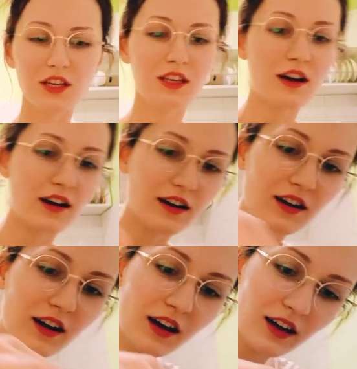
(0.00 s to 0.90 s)
Я
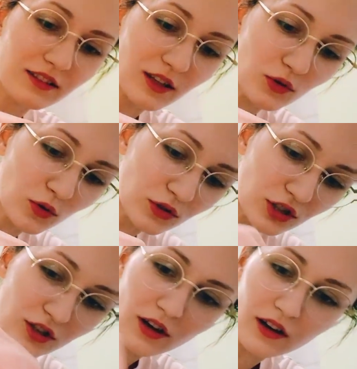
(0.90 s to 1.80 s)
на
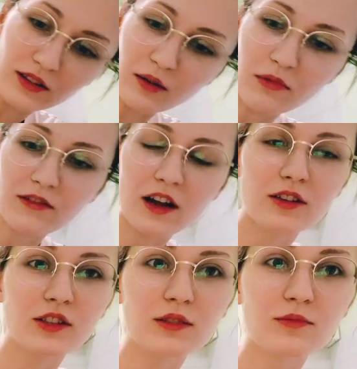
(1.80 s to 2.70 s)
донышко
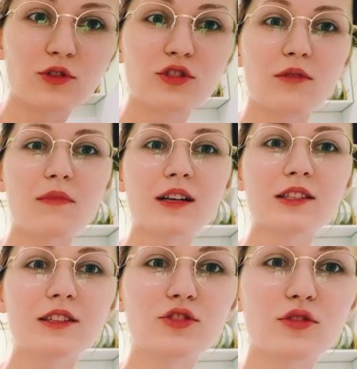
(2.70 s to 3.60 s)
добавляла немножко
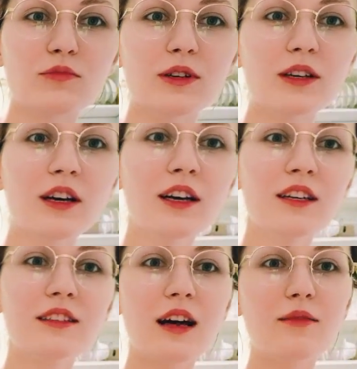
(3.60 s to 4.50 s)
масла, чтобы
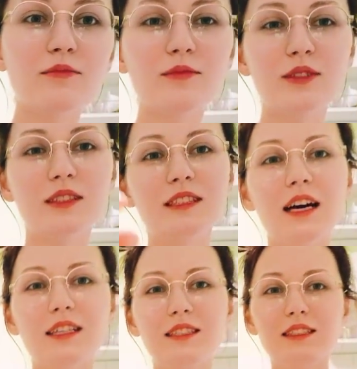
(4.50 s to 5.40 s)
там
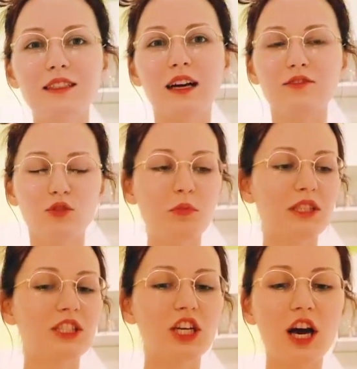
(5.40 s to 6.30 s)
сзади так все
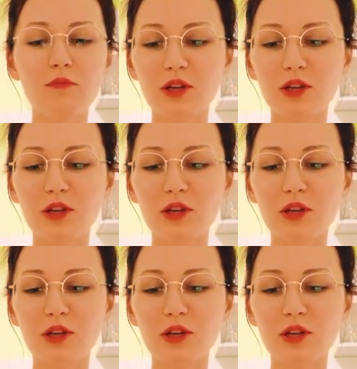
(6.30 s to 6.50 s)
поджар...